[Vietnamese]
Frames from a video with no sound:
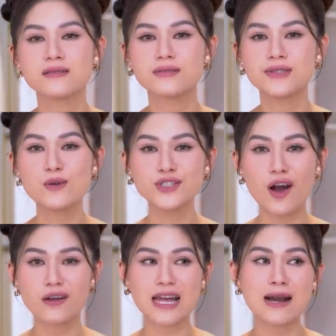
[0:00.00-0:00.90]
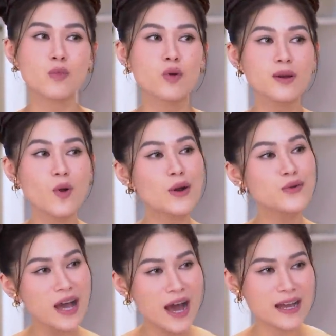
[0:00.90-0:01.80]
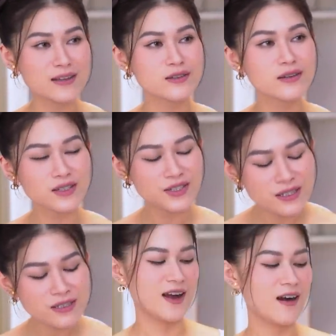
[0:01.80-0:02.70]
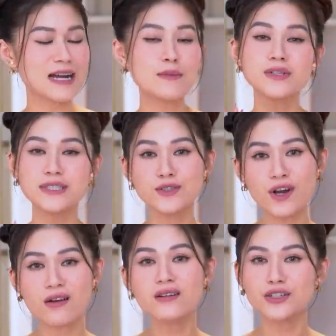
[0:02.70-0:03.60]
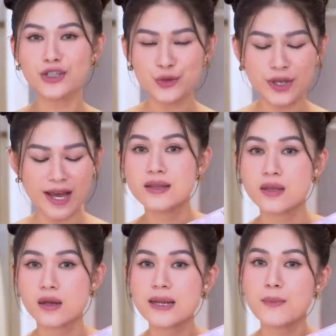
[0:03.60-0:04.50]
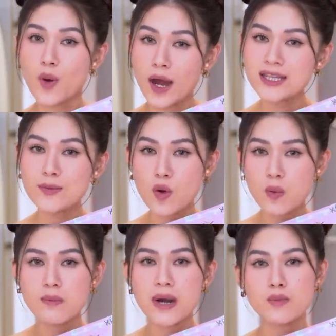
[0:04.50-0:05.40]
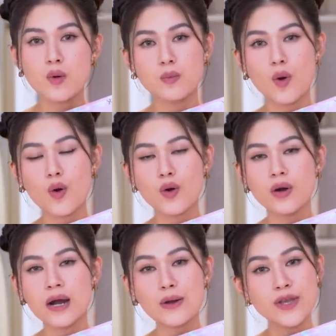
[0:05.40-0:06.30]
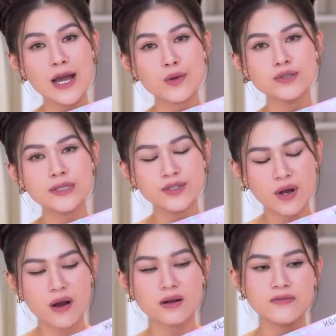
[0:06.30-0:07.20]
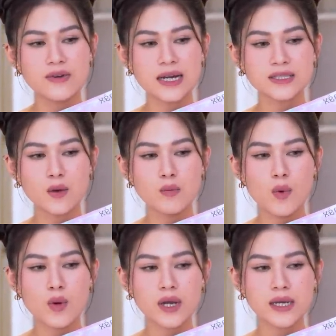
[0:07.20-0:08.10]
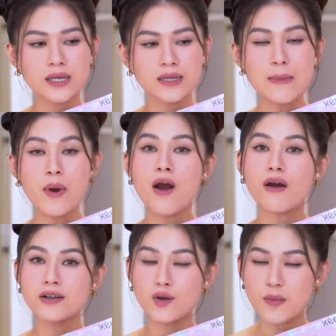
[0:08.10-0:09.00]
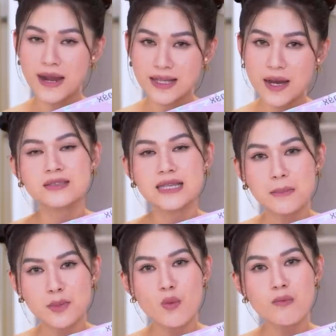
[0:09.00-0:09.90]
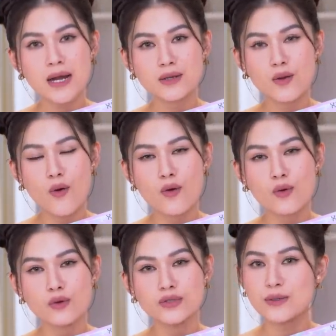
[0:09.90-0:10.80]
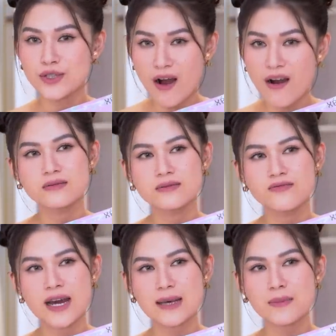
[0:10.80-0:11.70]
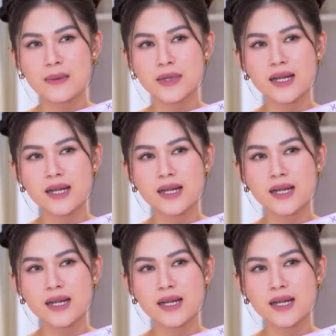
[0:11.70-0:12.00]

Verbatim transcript: Xéo Sọ tặng một cái bộ áo dài rất là xinh. Cảm ơn Xéo Sọ rất là nhiều nha. Thật là năm ngoái Tâm cũng có mặc một bộ áo dài của Xéo Sọ, và trong một cái đám hỏi của bạn Tâm, Tâm cũng mặc đồ của Xéo Sọ, và Tâm cảm thấy